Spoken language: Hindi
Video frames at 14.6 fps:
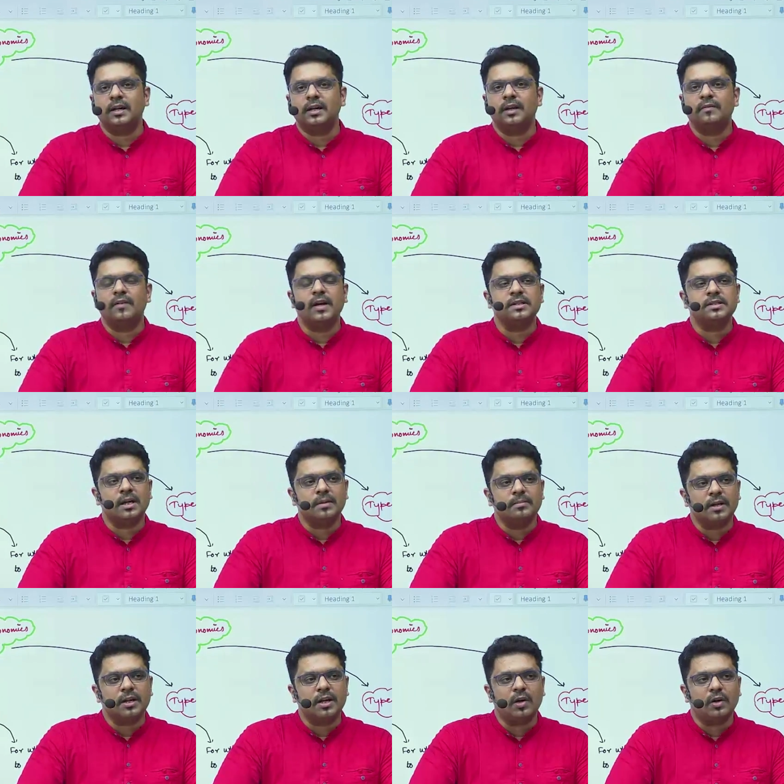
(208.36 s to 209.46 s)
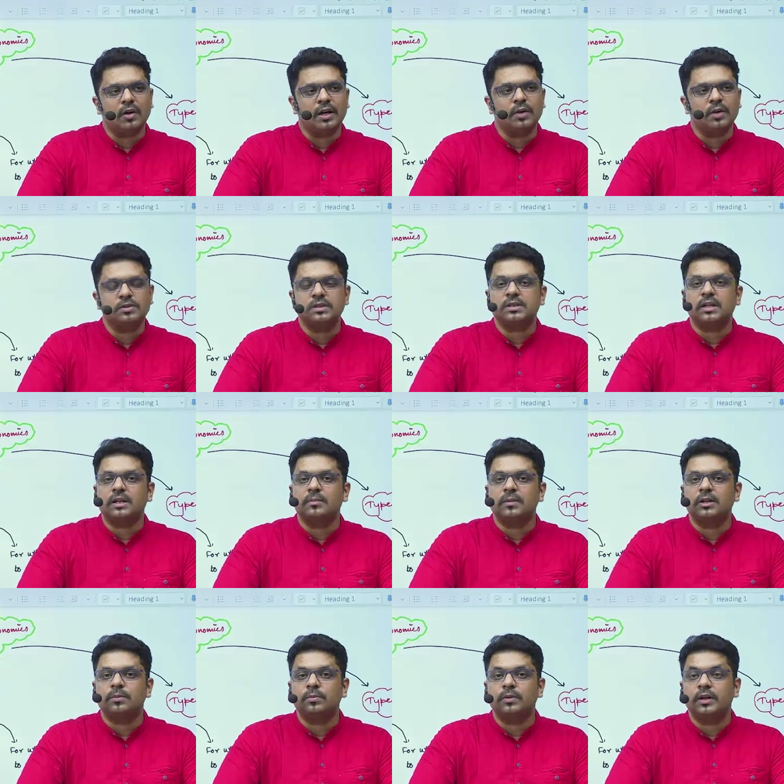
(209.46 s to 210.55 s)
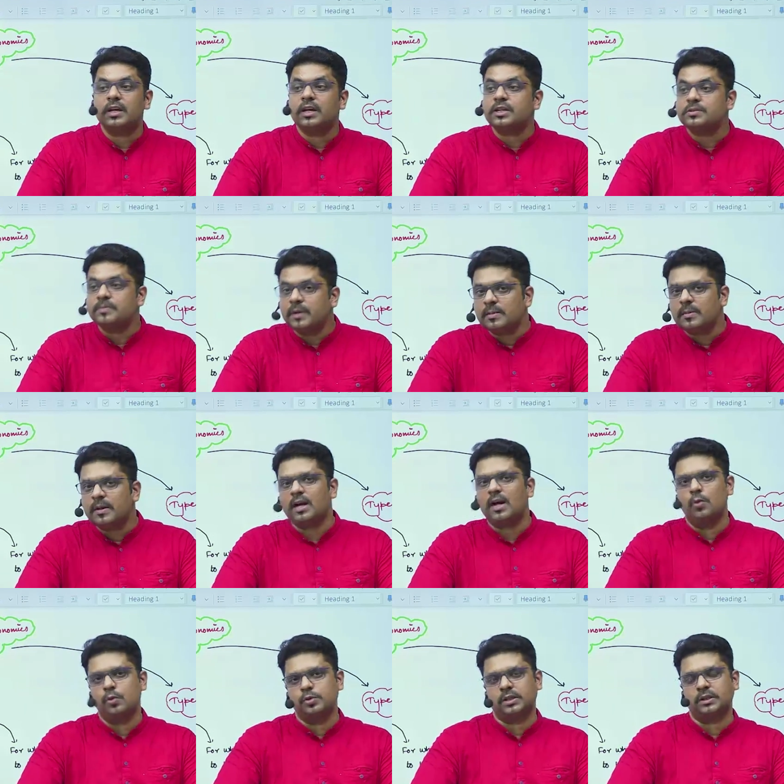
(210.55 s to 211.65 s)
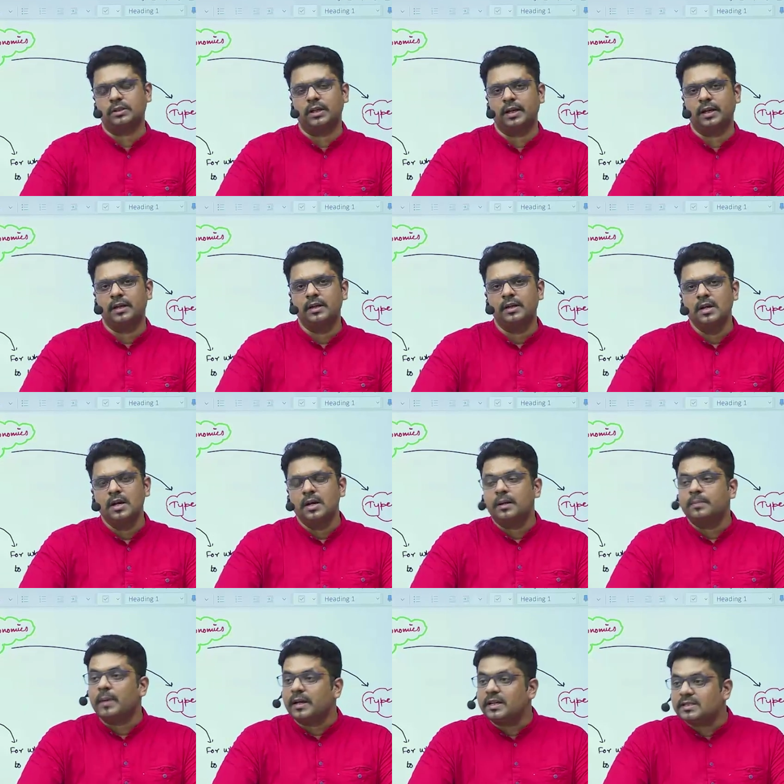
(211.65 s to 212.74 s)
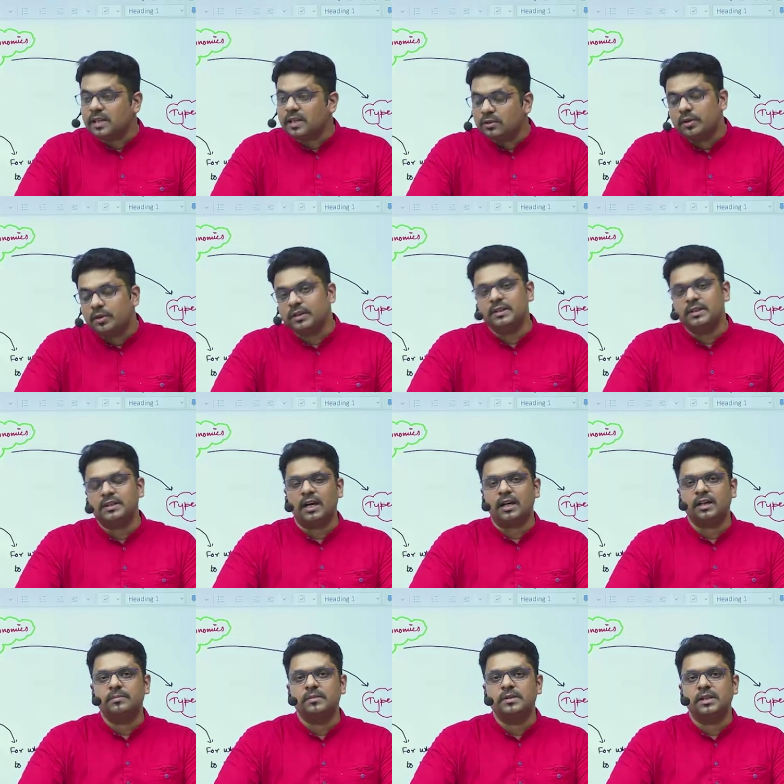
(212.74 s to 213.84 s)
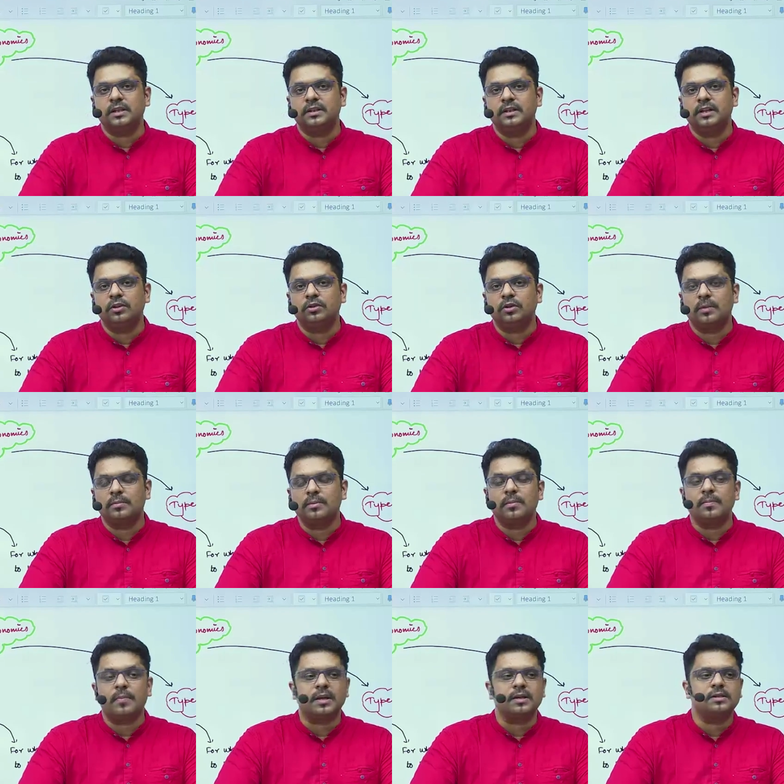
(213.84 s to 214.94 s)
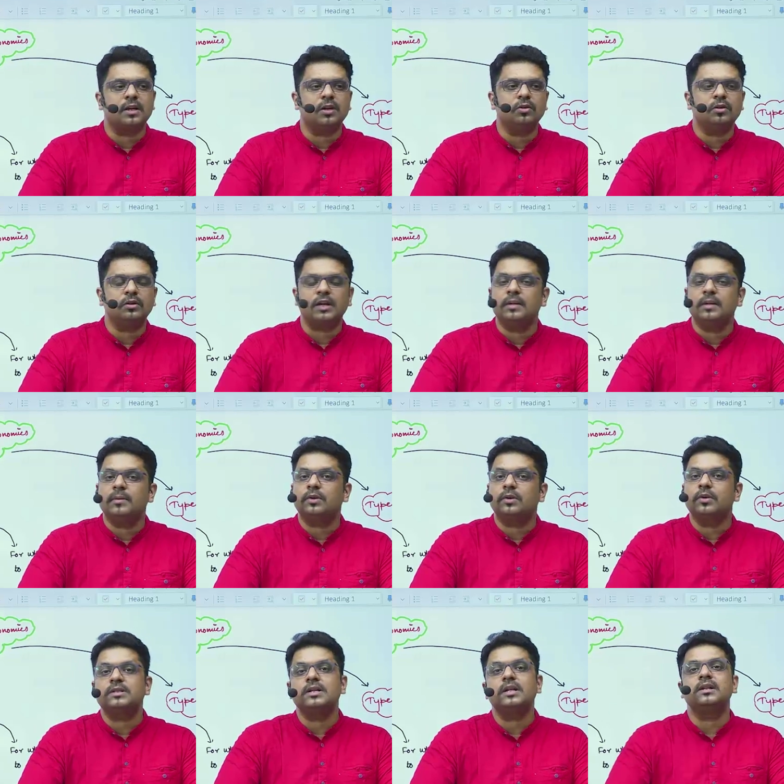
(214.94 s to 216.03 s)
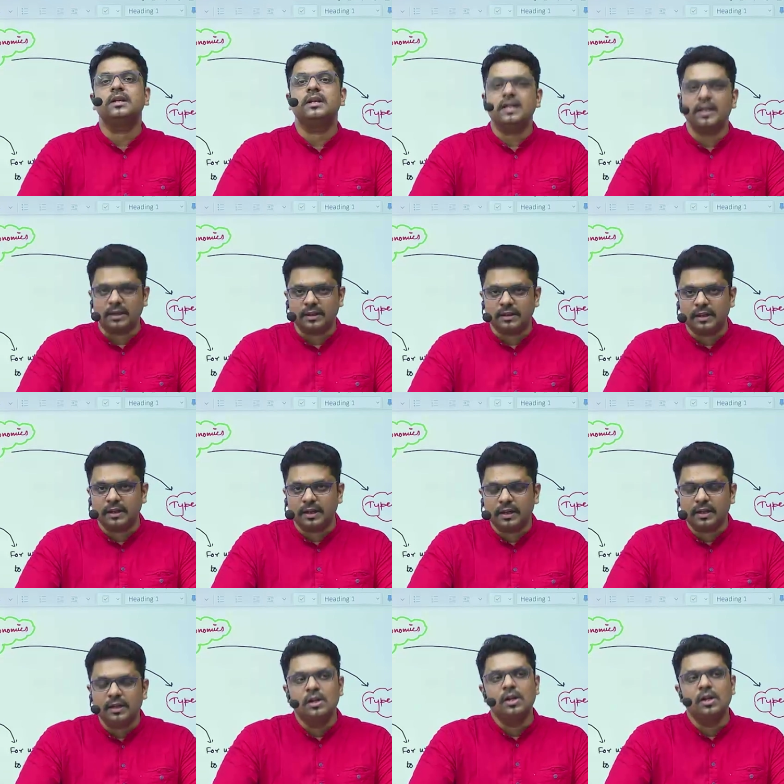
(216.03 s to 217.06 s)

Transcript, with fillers: के लिए अफगानिस्तान में क्या हो रहा है उससे ज्यादा महत्वपूर्ण है कि कश्मीर में क्या हो सकता है पाकिस्तान को कितनी ताकत मिल सकती है तो कभी भी पाकिस्तान और तालिबान को एक साथ नहीं आने देना है